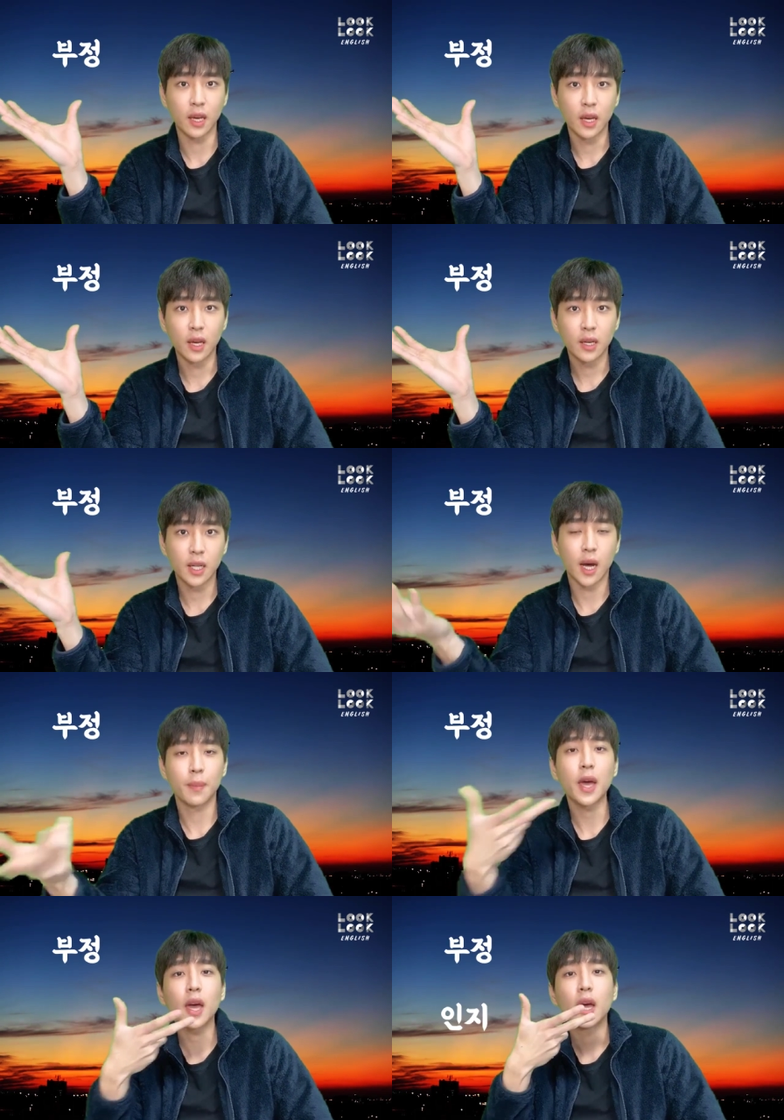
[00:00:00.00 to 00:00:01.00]
그
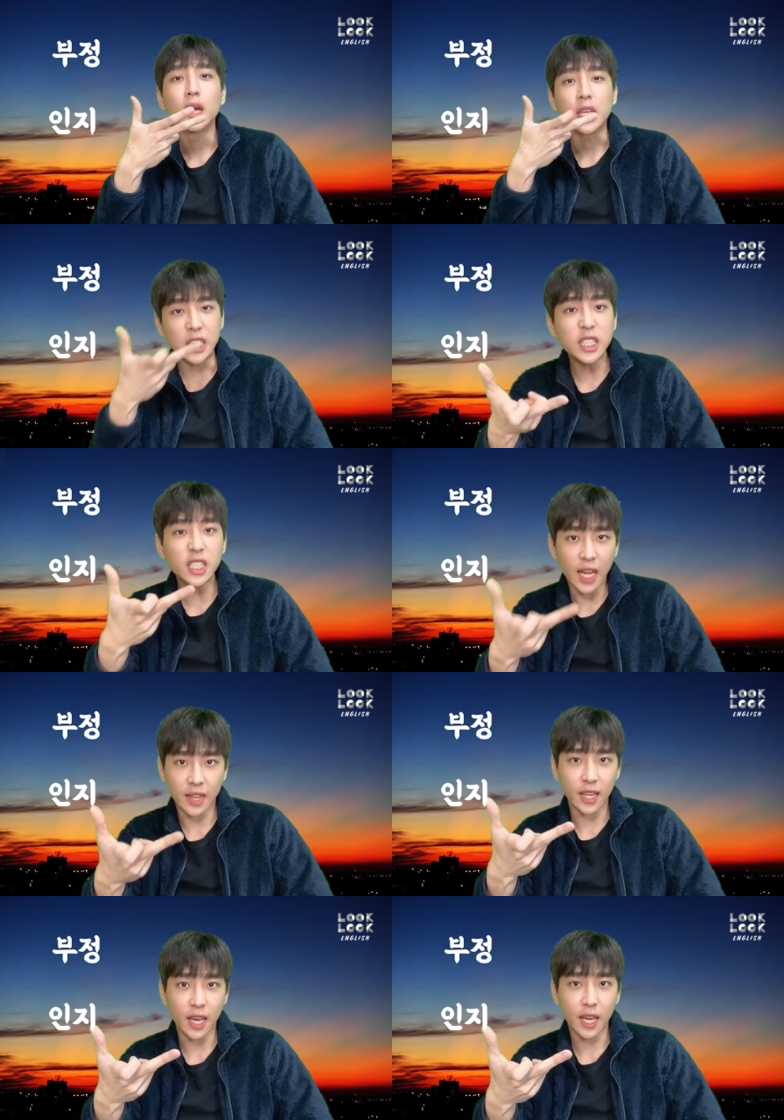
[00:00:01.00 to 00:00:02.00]
다음에 인지
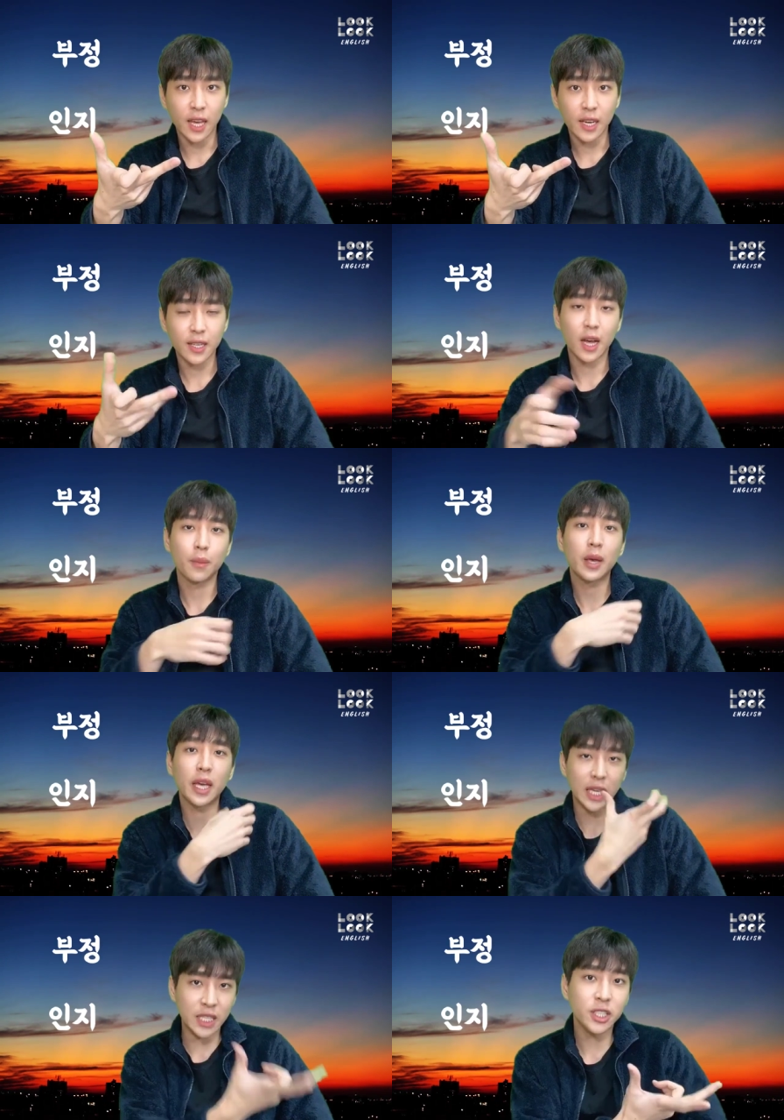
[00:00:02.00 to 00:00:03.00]
단계, 그 다음에
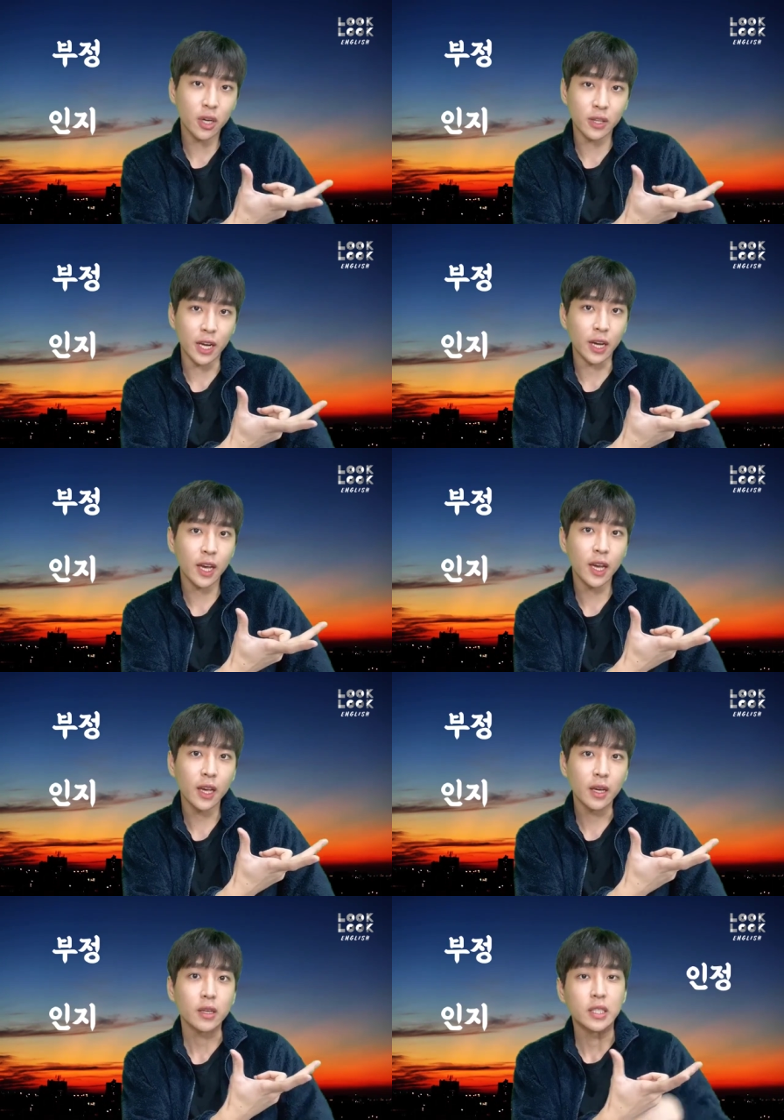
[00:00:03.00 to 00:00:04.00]
인정 단계,
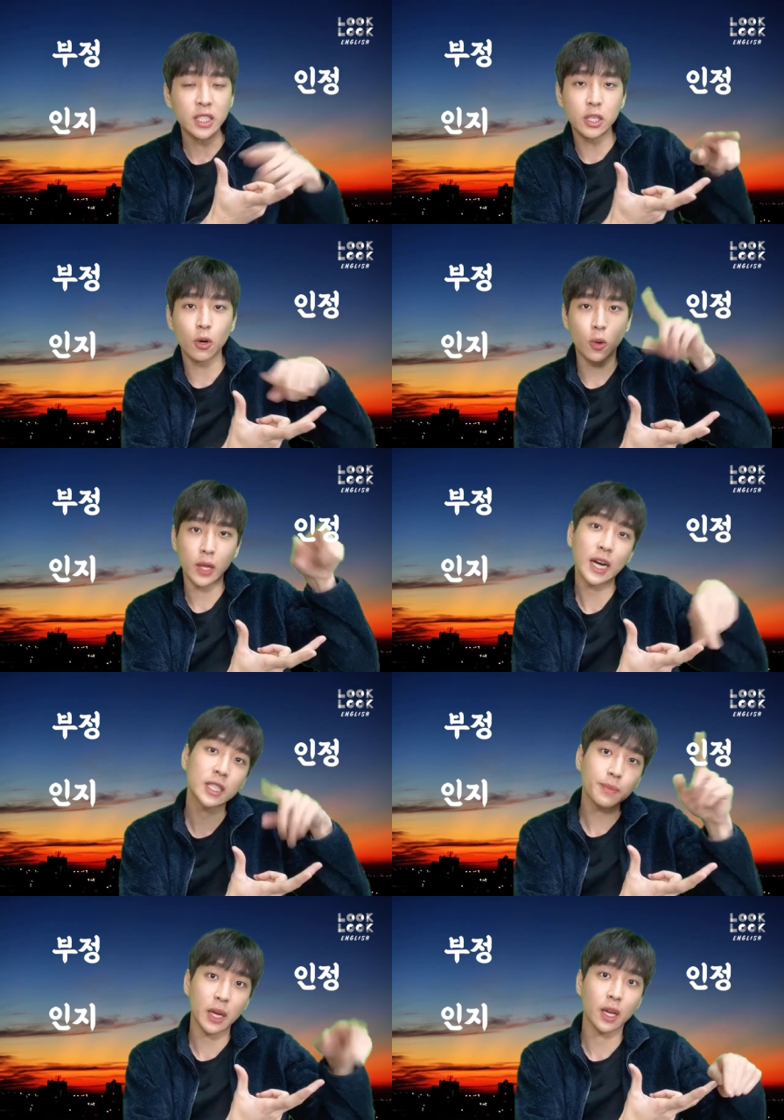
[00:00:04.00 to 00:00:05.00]
인정 곧
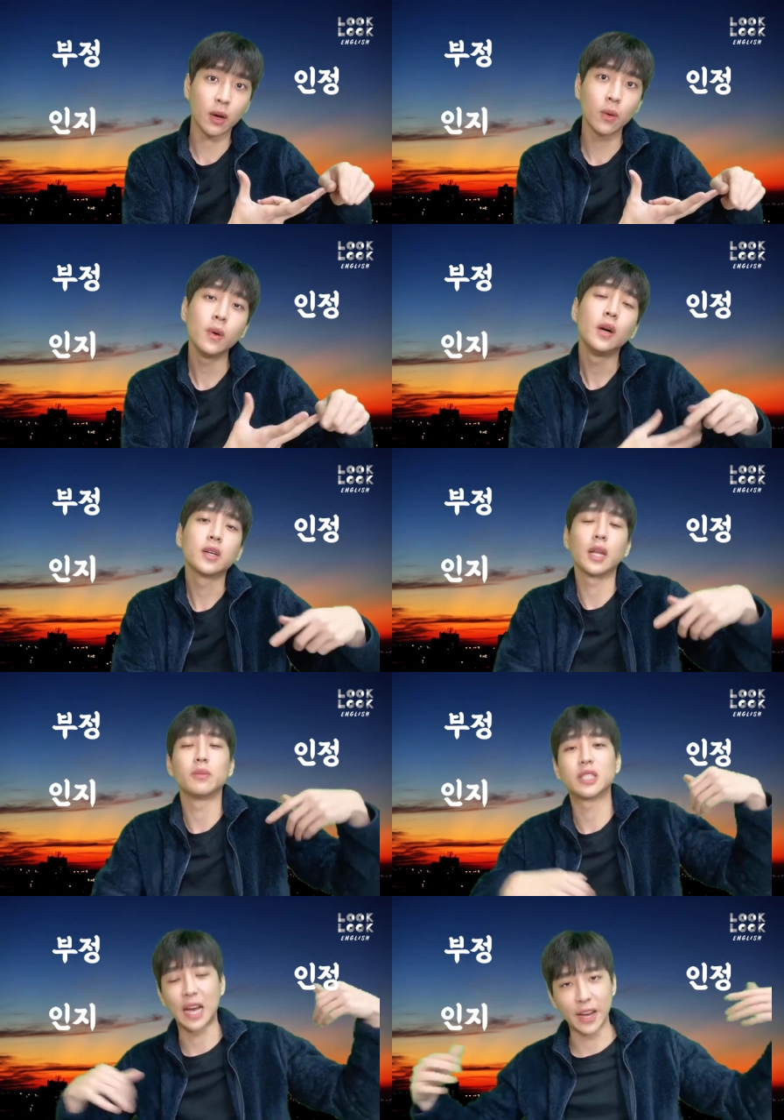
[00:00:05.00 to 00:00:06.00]
학습 단계고 그 다음
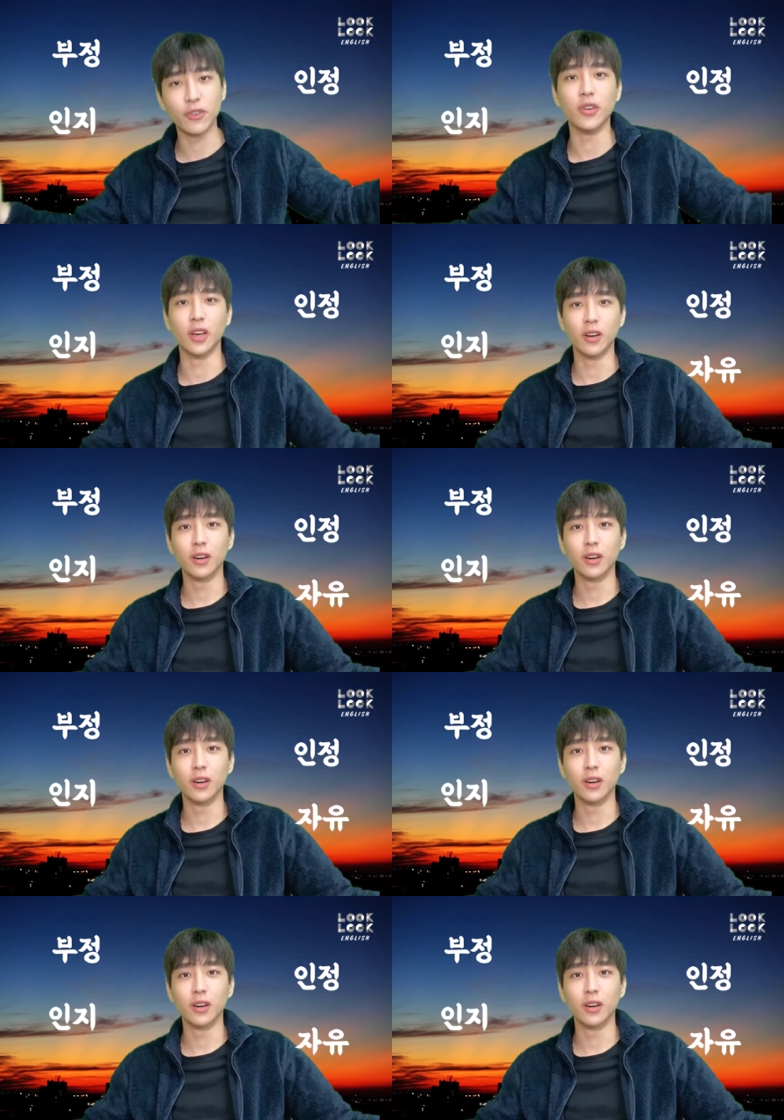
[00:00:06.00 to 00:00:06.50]
자유예요.